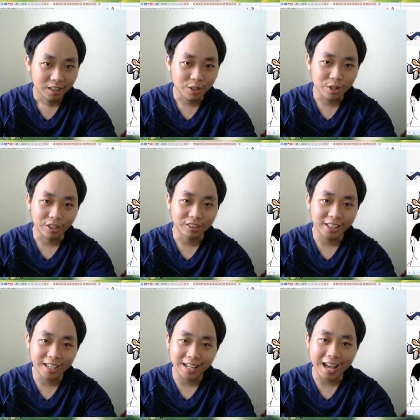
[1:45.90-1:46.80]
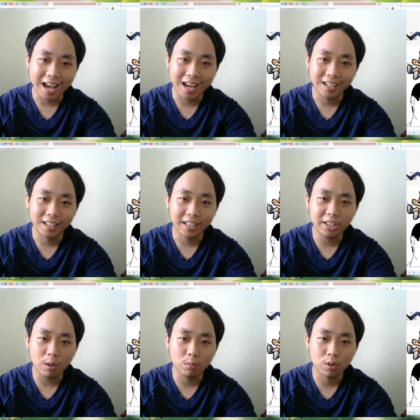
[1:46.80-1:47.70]
câu chuyện có tên là lấy
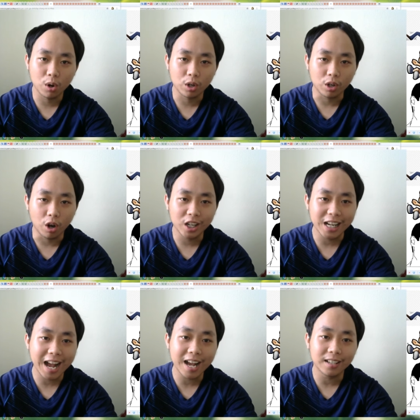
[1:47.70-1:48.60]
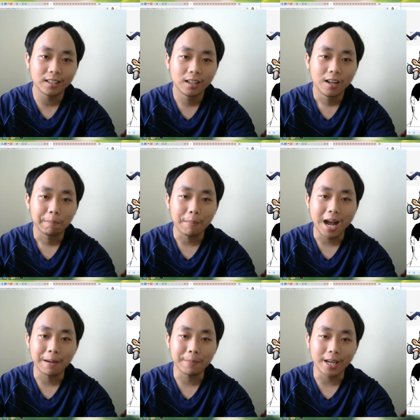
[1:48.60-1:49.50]
chồng rồi có khác
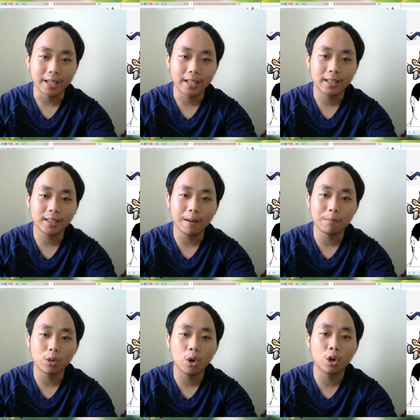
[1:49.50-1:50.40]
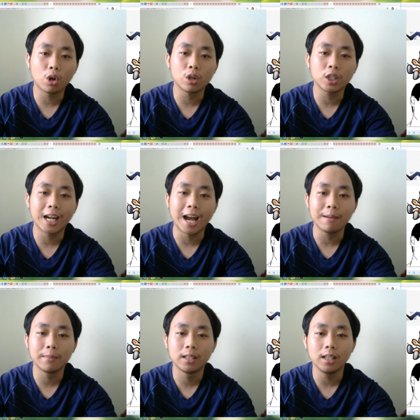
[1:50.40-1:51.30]
bà mẹ đến thăm cô con
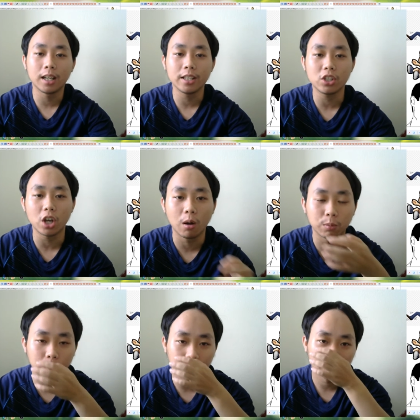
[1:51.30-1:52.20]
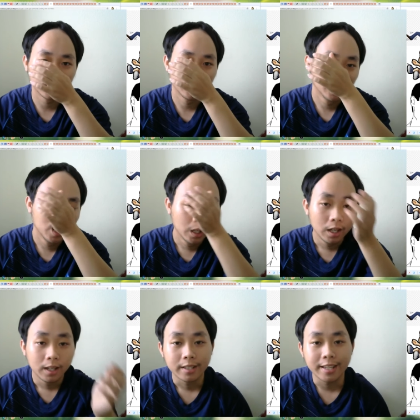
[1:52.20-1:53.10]
gái mới lấy chồng
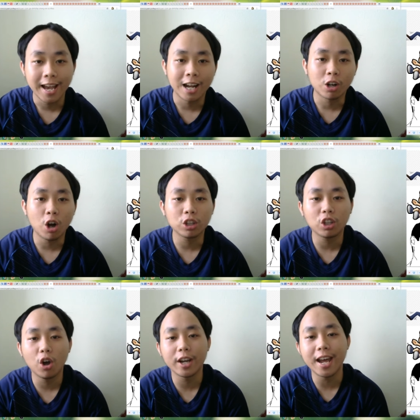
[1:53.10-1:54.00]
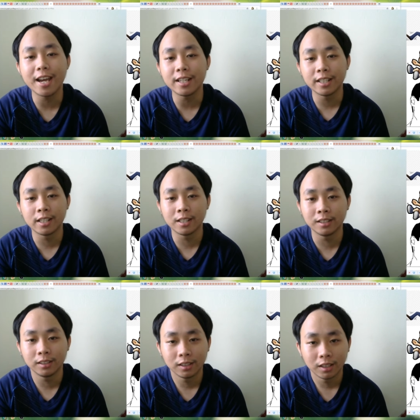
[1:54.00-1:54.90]
nhà con tôi đây
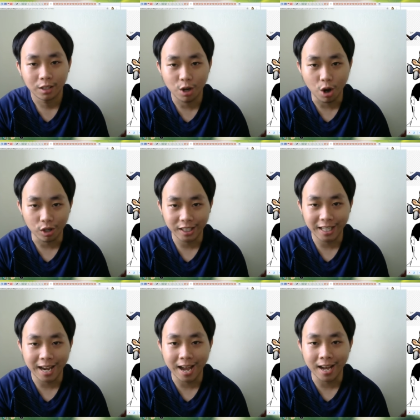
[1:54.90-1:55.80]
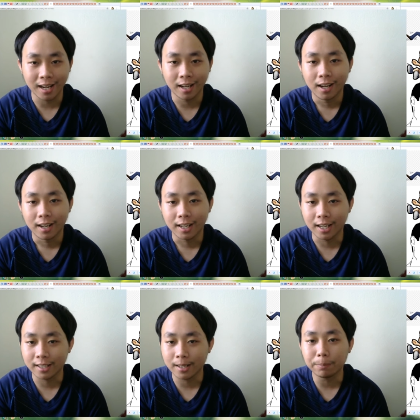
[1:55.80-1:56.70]
ư gọn gàng
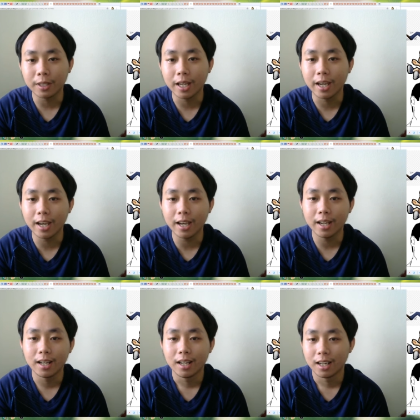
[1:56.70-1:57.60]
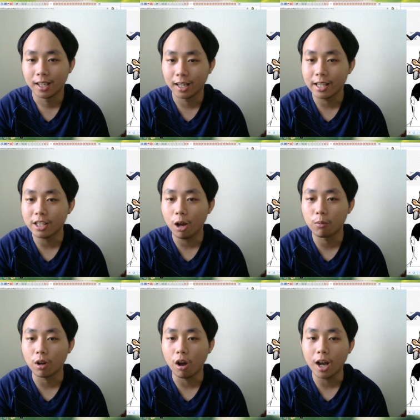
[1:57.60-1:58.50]
ngăn nắp thế lấy
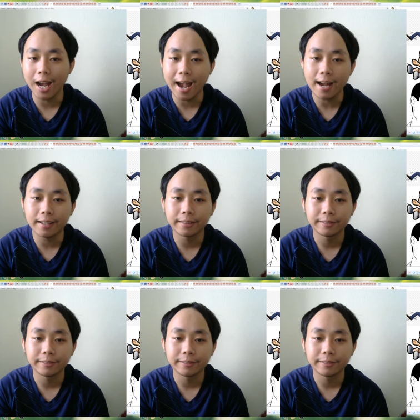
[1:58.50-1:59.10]
chồng có khác